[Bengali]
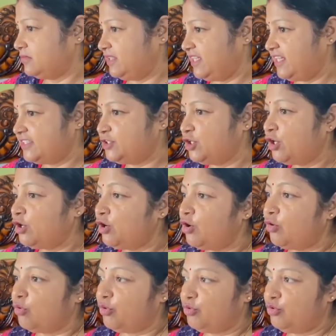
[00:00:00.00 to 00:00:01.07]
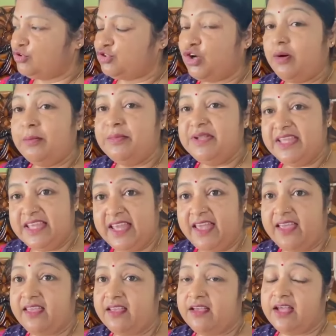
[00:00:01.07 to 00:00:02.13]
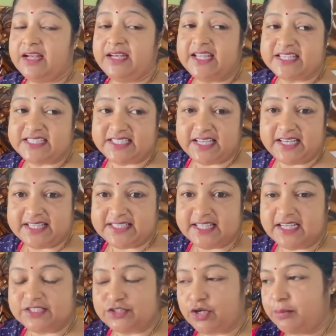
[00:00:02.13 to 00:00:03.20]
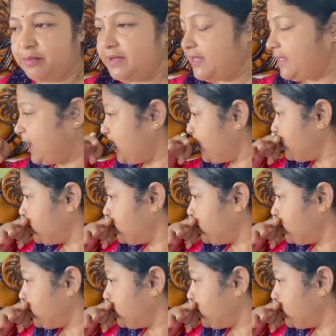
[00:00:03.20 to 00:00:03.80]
দিয়েছিল ওইগুলো সব নিয়েই টেস্টের রেজাল্ট সব নিয়ে